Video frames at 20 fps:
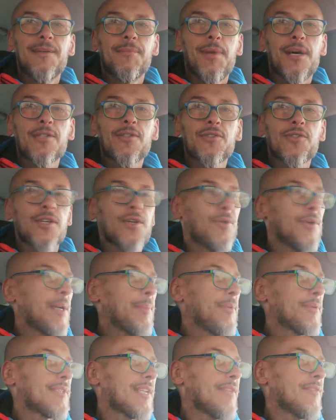Bardzo dziękuję,
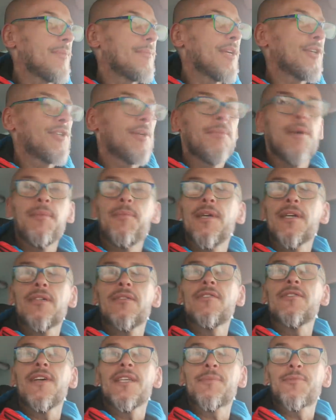pozdrawiam, niech się meble
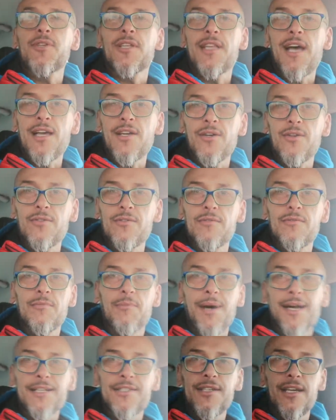kurwa sprzedają
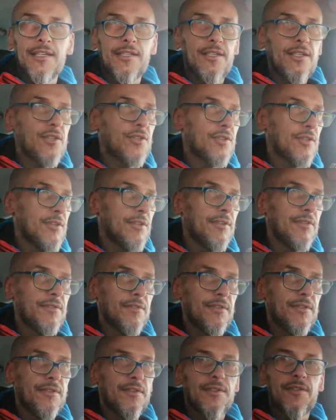bardziej niż y, y,
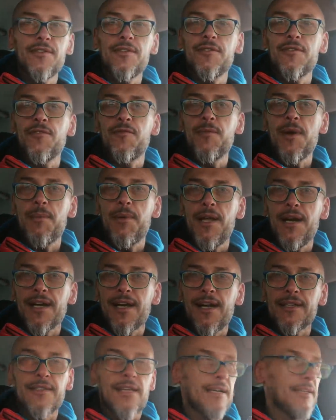y, w meble
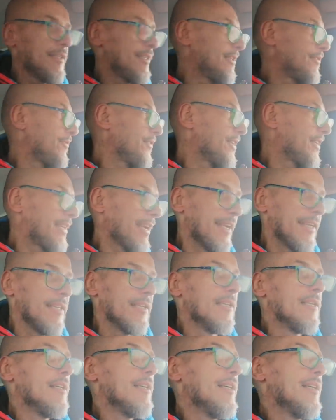Agata i Ikei.
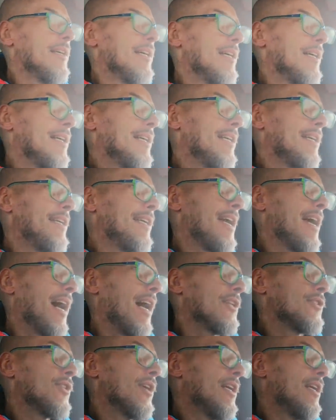
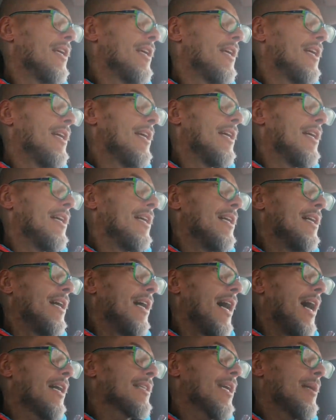Jechać.
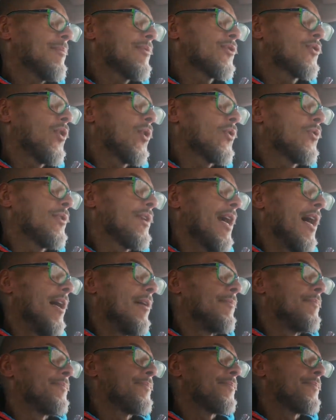Adam z Torunia.